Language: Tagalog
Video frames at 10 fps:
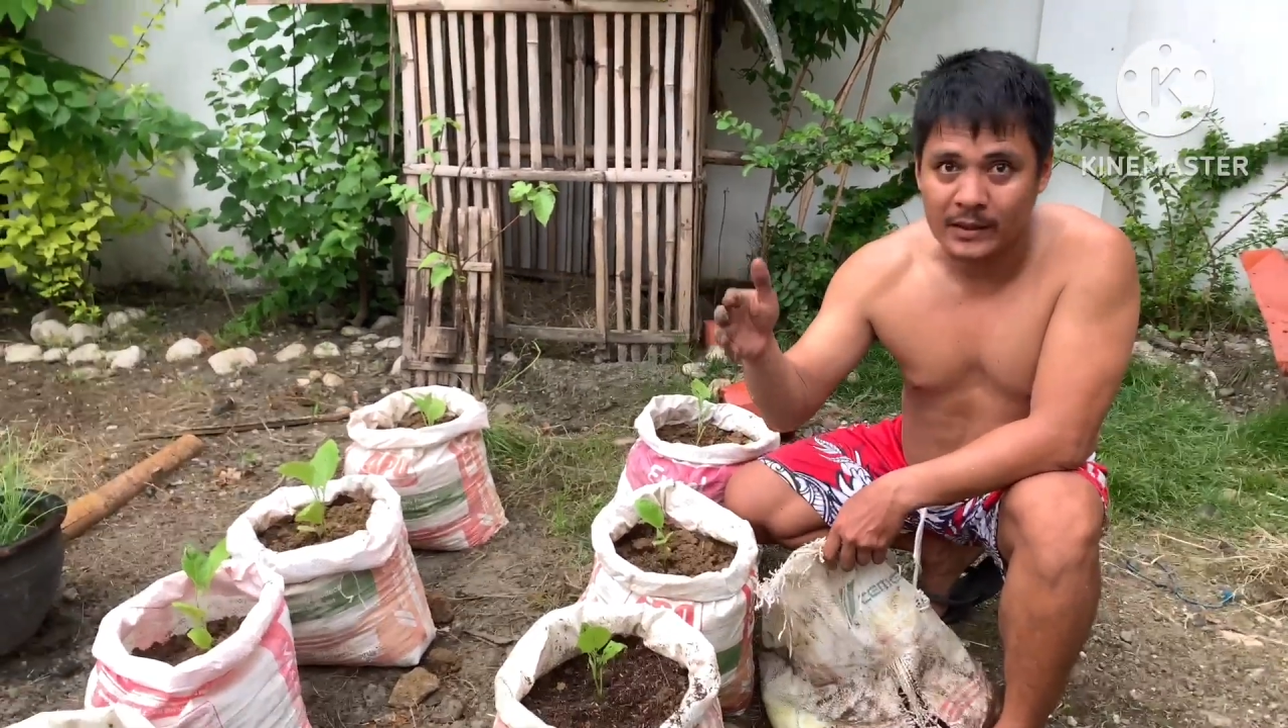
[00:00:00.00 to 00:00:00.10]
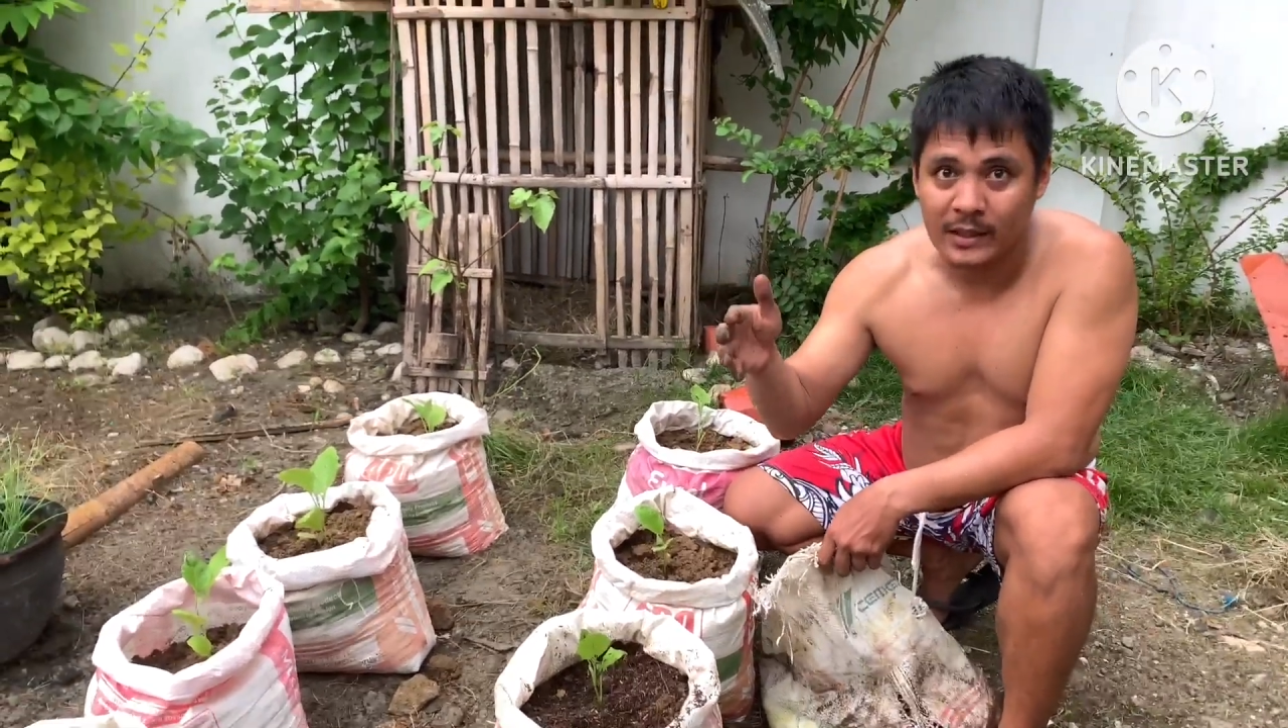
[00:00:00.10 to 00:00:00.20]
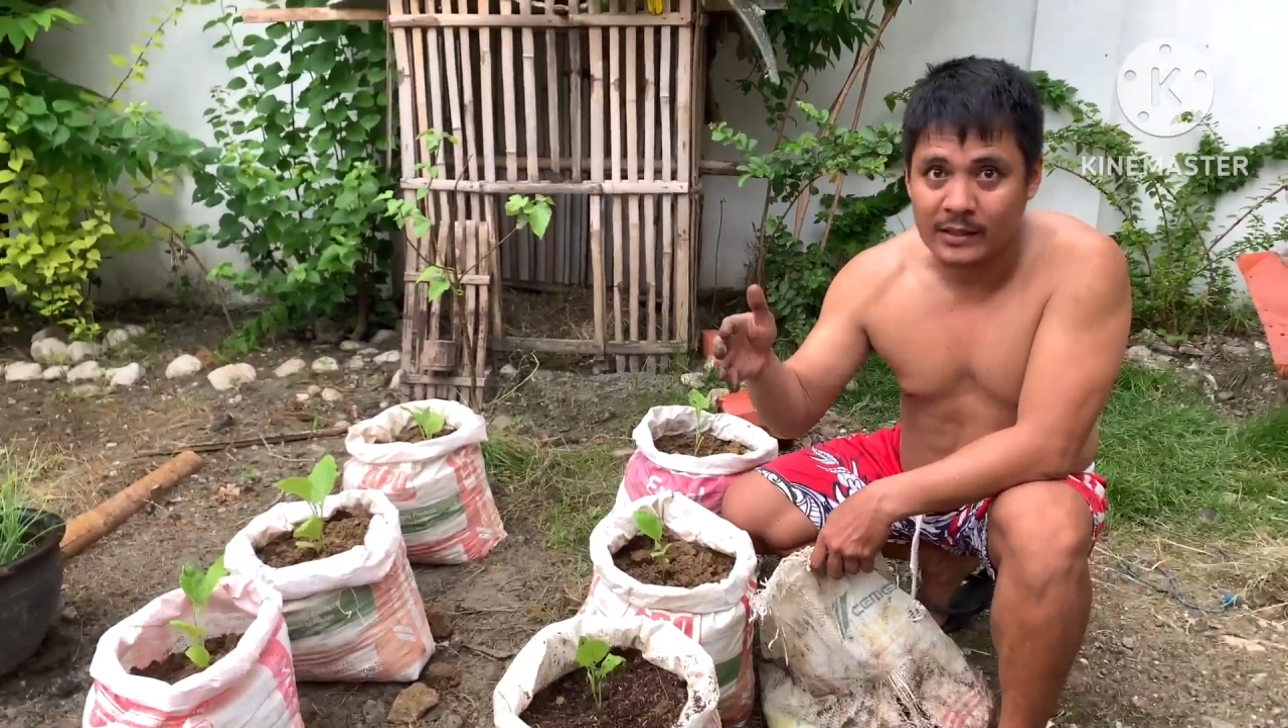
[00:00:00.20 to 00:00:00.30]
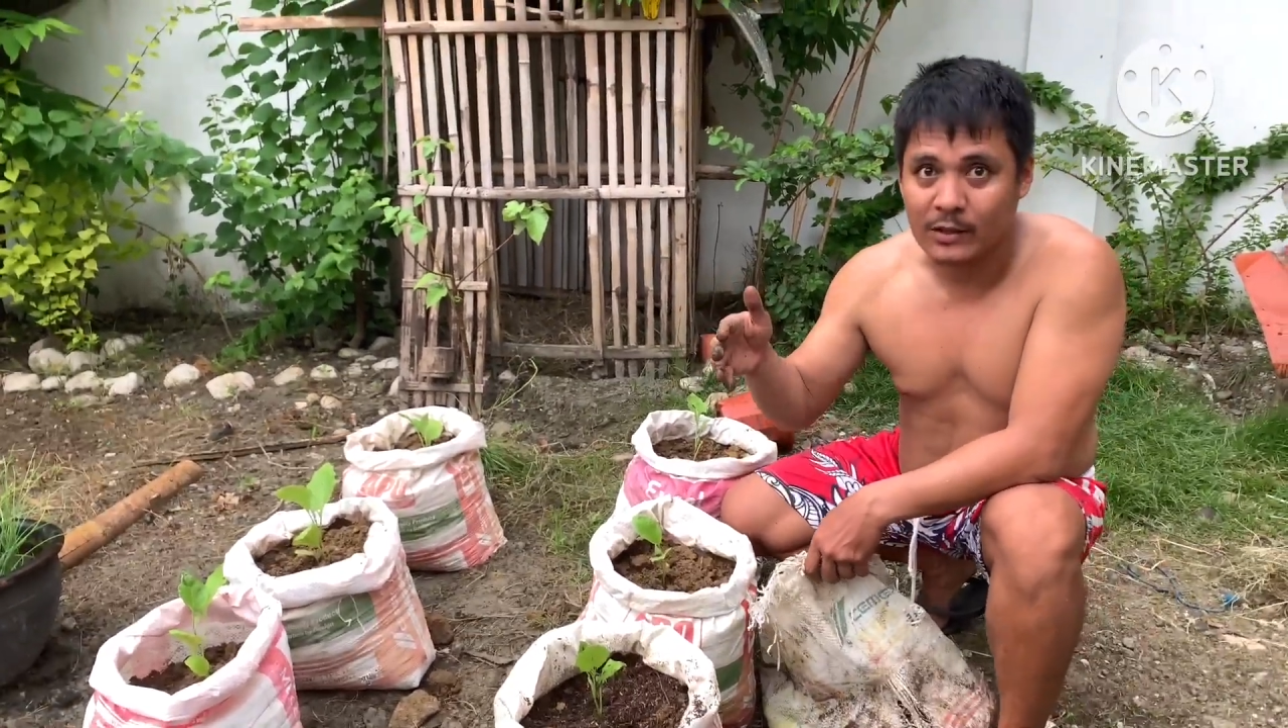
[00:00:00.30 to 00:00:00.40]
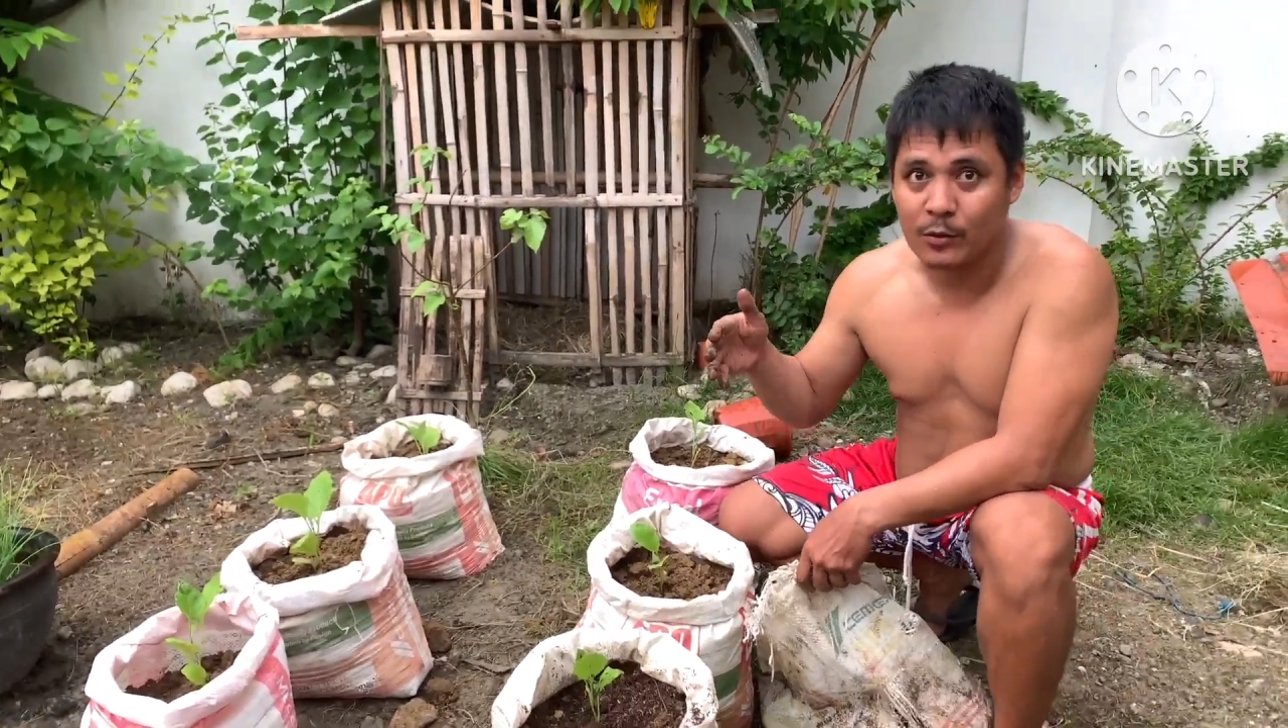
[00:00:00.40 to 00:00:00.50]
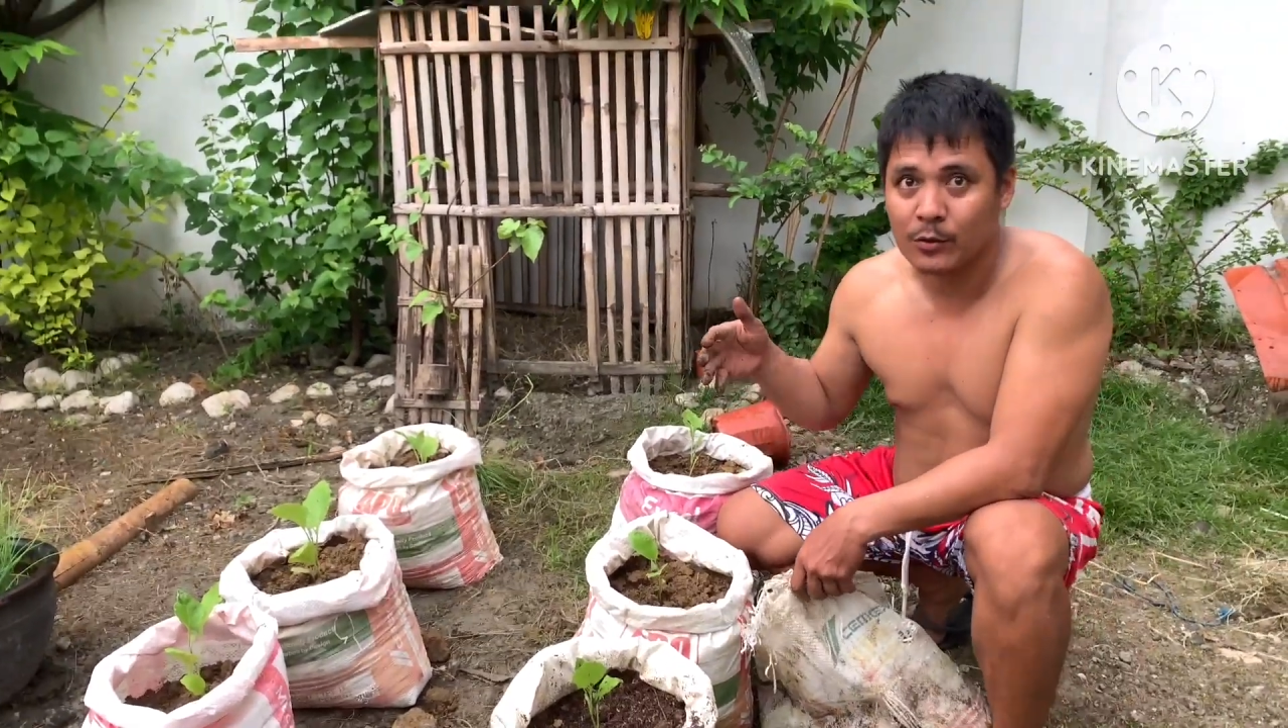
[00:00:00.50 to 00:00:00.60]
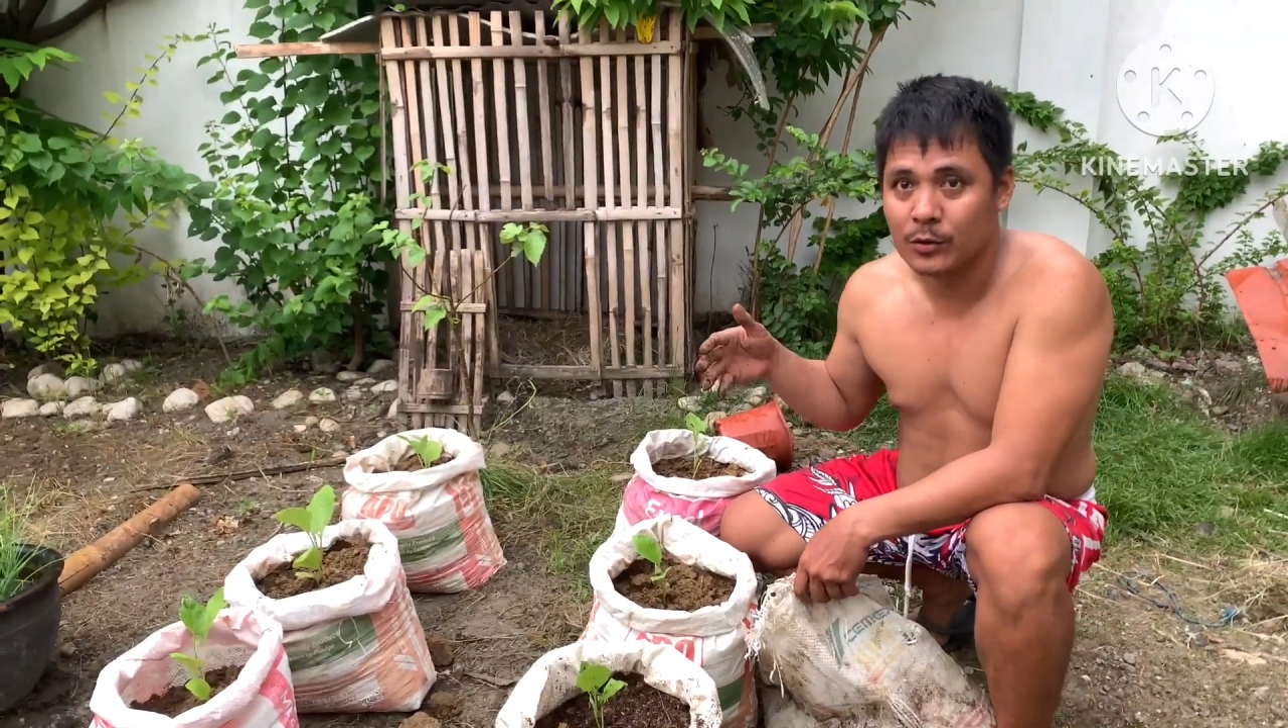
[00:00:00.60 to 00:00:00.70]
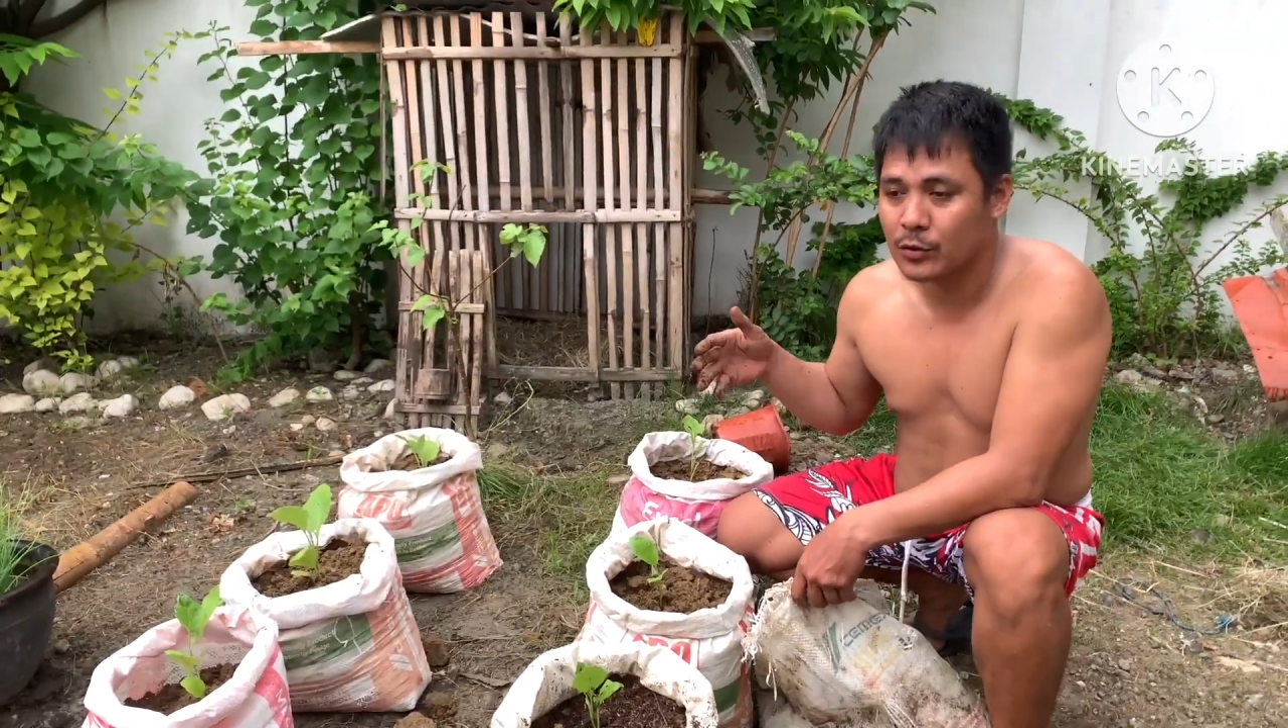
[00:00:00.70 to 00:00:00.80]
kita kang tarong no.